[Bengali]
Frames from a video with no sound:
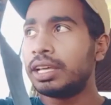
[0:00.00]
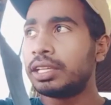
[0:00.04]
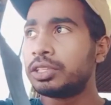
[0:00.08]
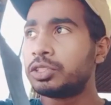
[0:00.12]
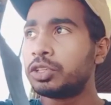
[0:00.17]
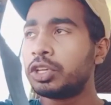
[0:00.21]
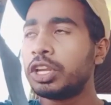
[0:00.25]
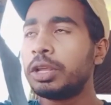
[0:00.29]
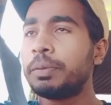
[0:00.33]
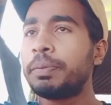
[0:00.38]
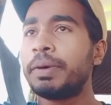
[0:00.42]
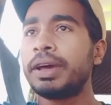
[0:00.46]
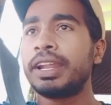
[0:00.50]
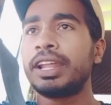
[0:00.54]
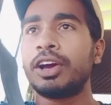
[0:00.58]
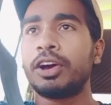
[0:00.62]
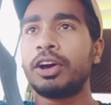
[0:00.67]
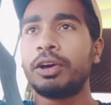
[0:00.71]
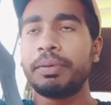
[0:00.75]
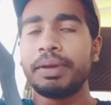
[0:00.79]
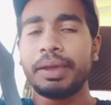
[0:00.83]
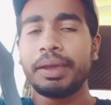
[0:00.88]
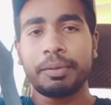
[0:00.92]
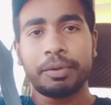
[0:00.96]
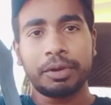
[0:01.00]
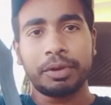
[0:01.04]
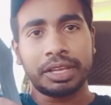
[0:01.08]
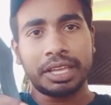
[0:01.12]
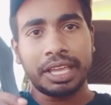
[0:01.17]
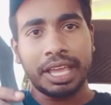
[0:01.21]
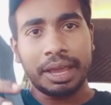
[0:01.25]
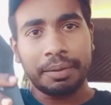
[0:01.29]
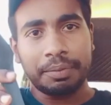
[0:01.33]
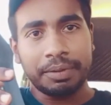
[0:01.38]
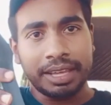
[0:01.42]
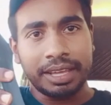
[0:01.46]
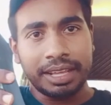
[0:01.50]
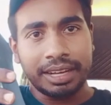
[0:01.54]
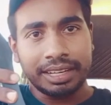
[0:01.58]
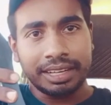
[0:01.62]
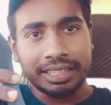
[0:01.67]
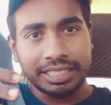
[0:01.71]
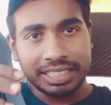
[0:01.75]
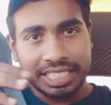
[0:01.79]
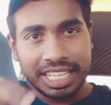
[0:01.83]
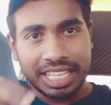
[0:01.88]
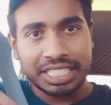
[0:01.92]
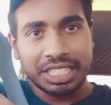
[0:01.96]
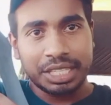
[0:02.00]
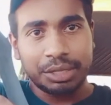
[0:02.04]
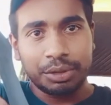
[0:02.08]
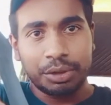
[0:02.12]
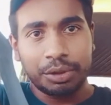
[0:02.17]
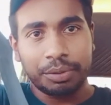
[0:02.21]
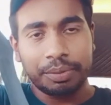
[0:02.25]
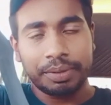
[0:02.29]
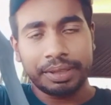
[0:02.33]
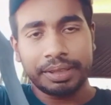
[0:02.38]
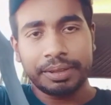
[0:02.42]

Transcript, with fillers: জরিপানা হবে এবং কি আপনার শাস্তি হবে